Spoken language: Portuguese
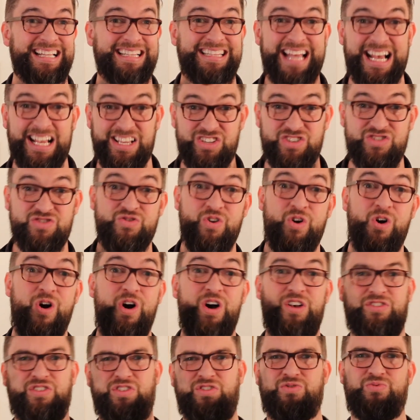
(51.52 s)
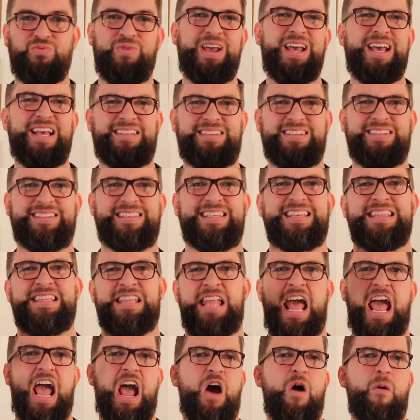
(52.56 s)
das nossas, não é essa assim,
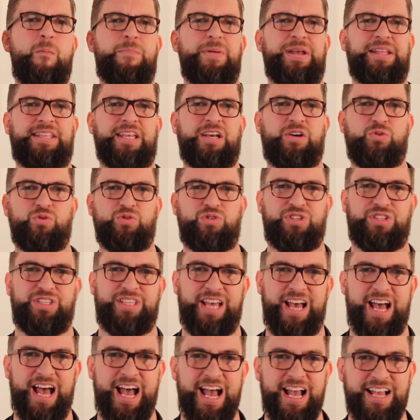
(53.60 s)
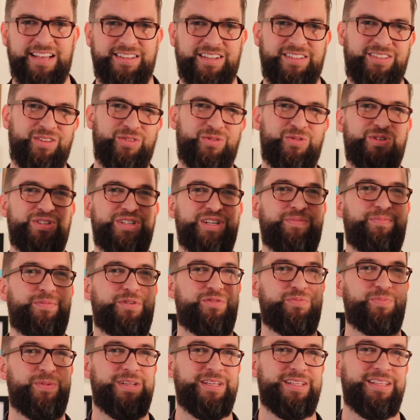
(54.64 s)
neopentecostais, da teologia
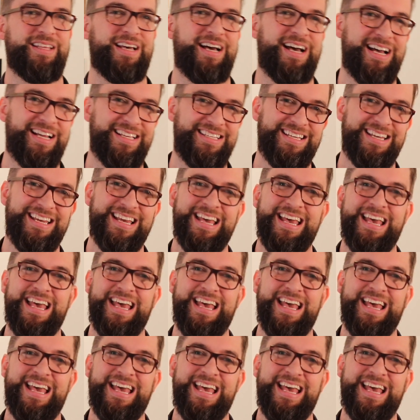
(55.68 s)
prosperidade,